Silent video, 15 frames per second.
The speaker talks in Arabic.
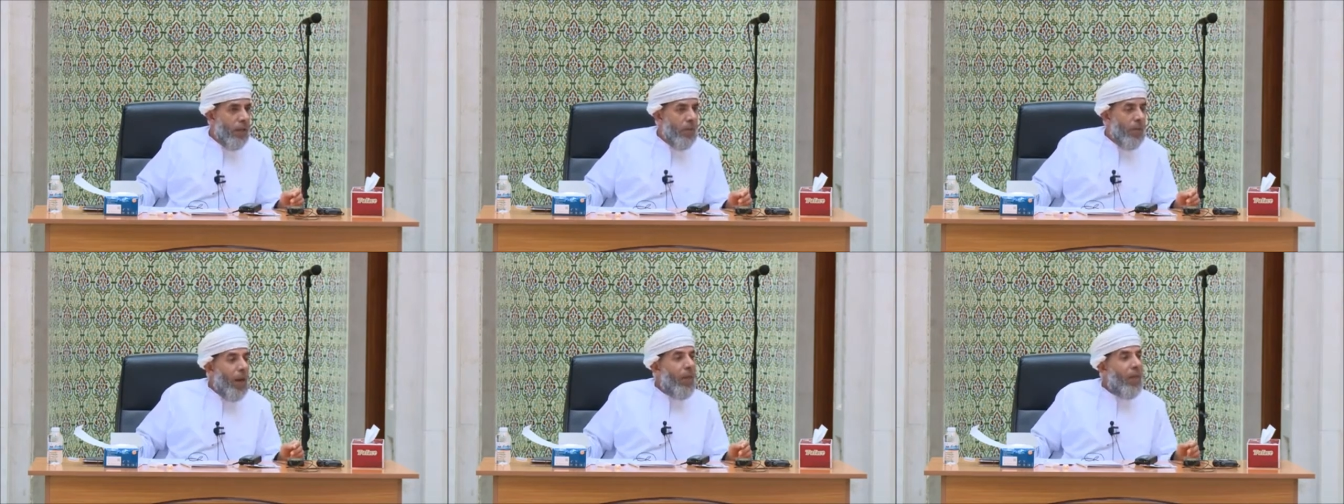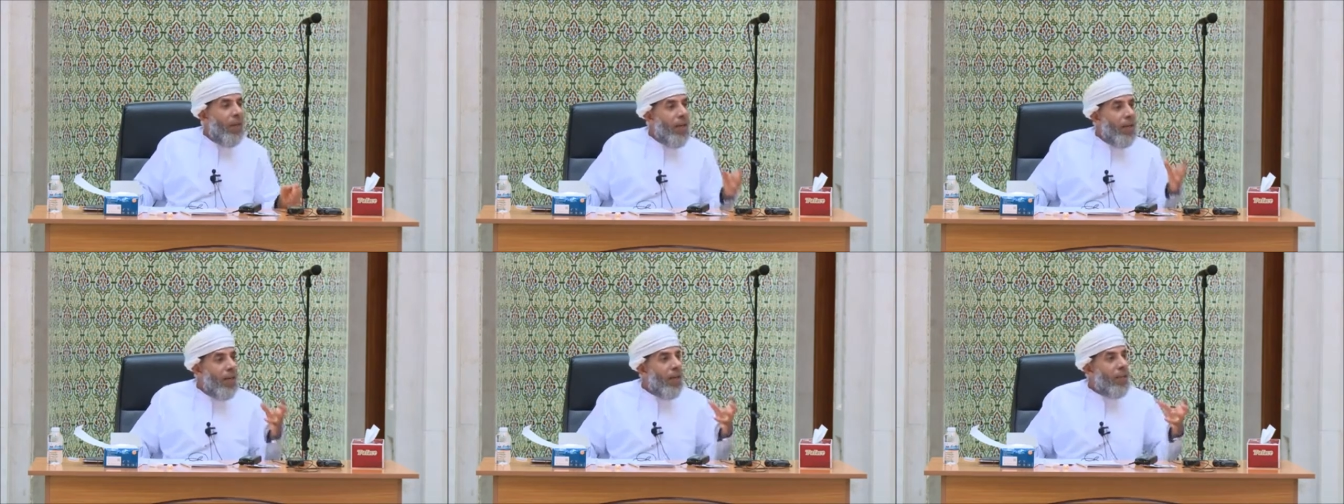بعض
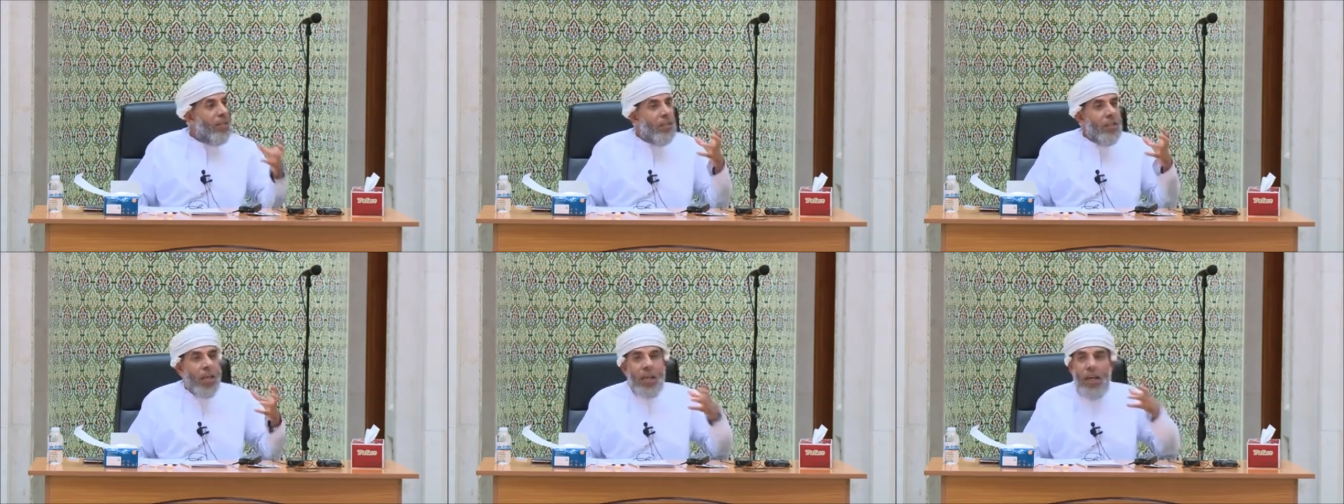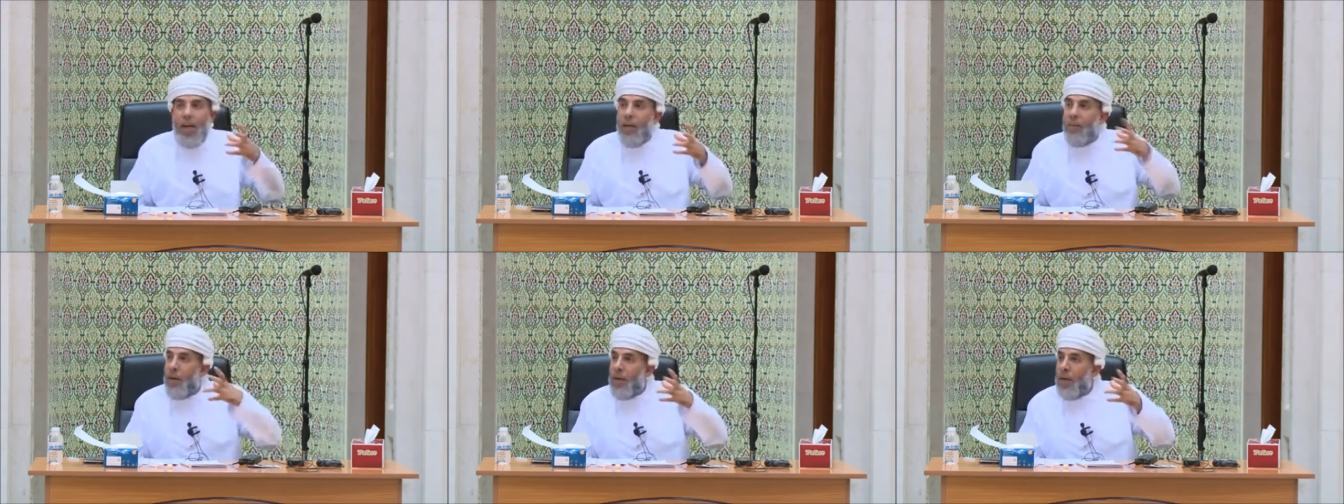الاحيان يتسرع
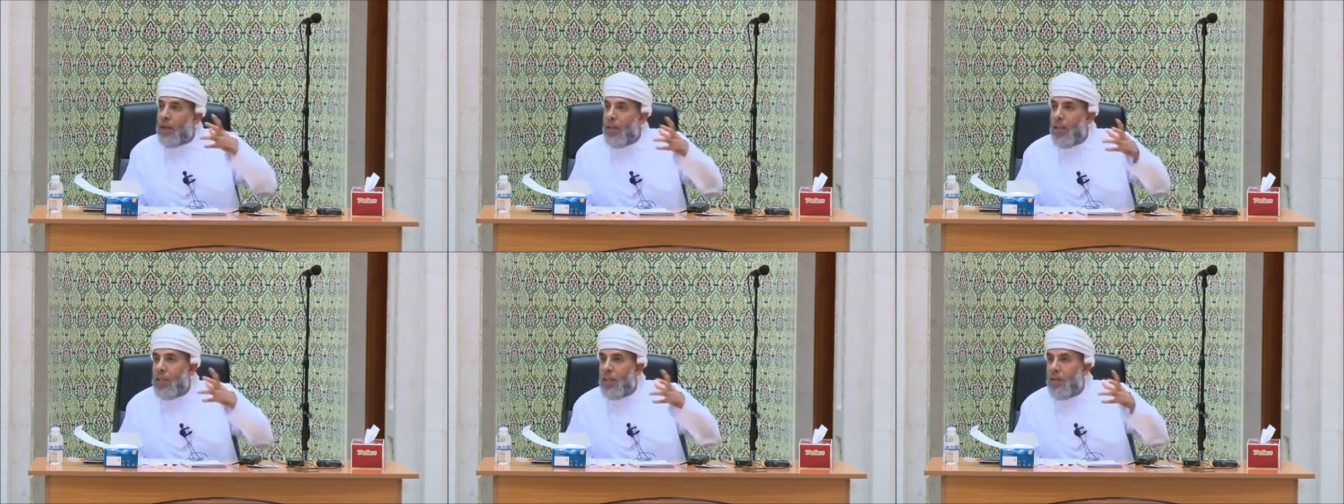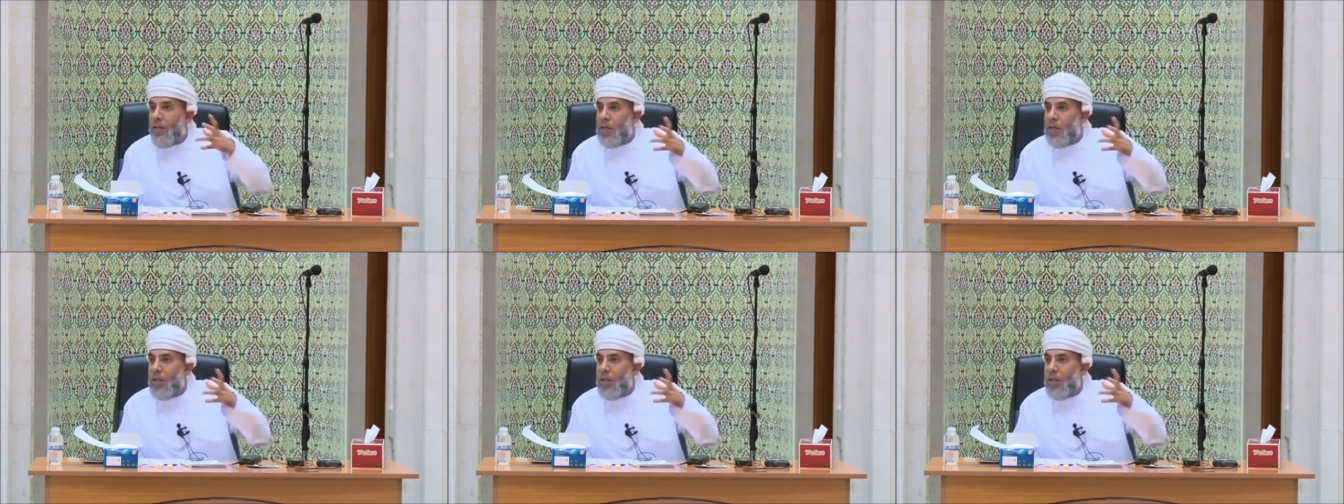البنات للاسف